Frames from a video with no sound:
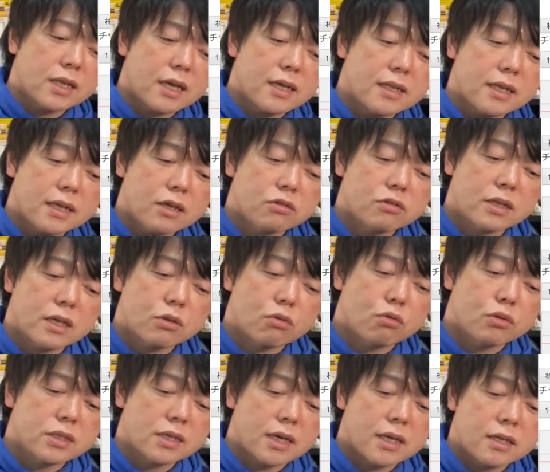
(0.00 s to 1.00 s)
待できるね、
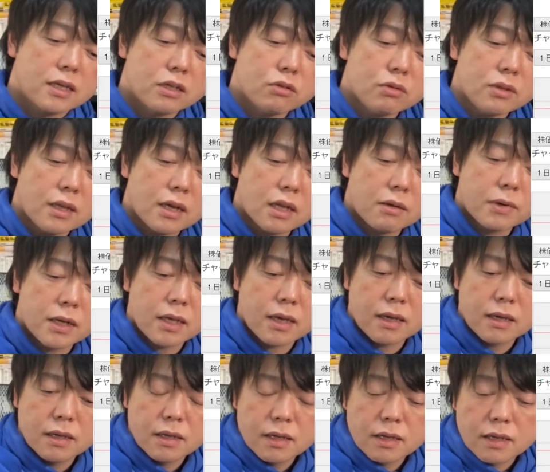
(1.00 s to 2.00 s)
投資家いるんであれば
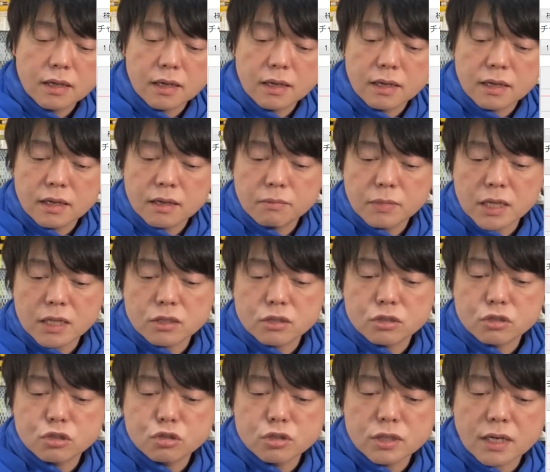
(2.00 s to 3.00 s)
ね、えー、まあ、
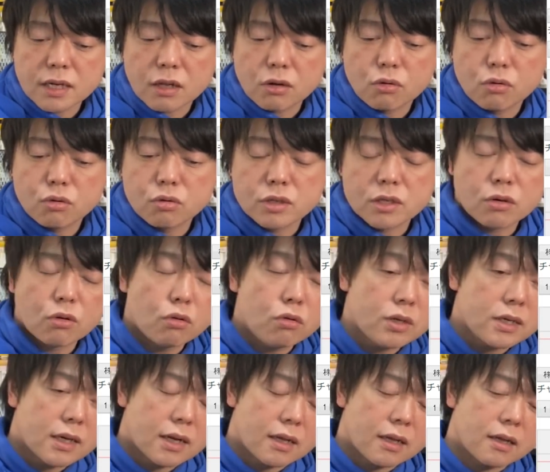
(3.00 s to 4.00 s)
注意から行為、
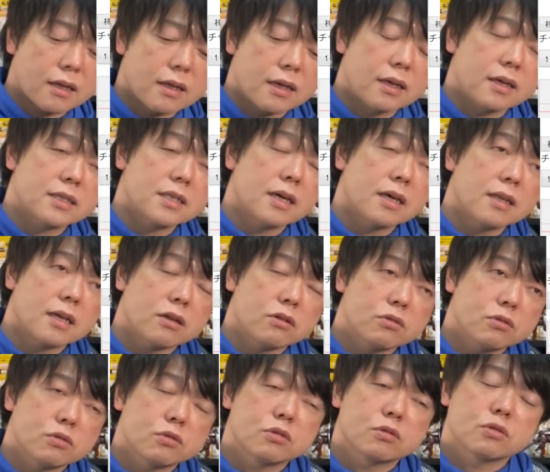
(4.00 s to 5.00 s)
行為から、えー、さらな
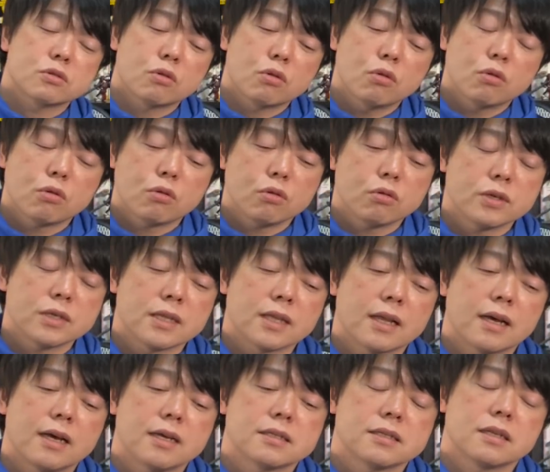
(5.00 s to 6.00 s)
る高行為に
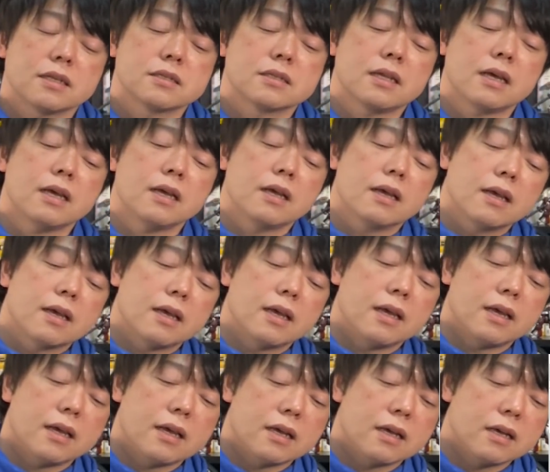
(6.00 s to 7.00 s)
対してですね、
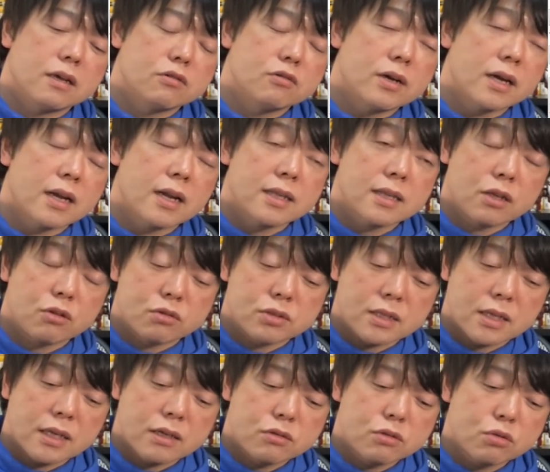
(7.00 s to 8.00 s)
えー、上離れてを
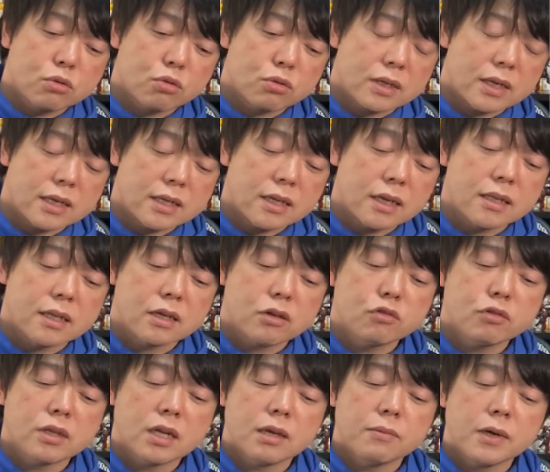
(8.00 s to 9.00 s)
していくってことが期待でき
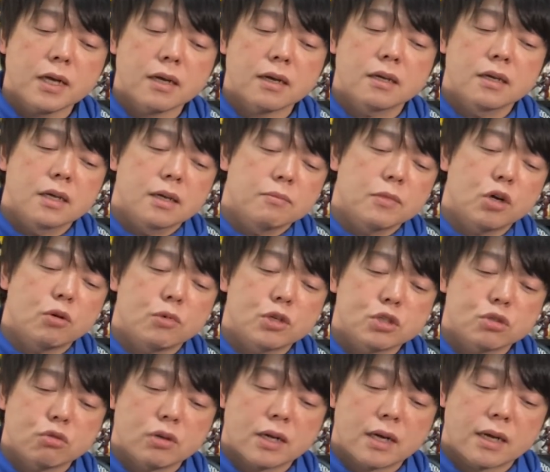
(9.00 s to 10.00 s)
るんであれば、まあ、面
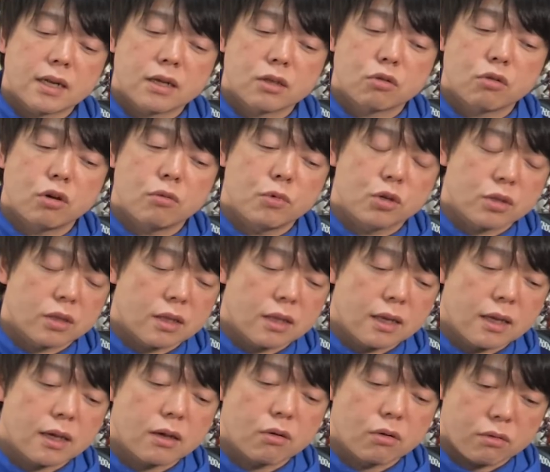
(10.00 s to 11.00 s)
白いかなとは思っ
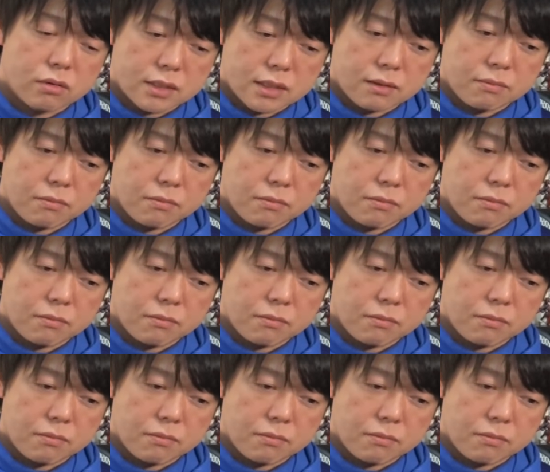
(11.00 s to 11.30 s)
ており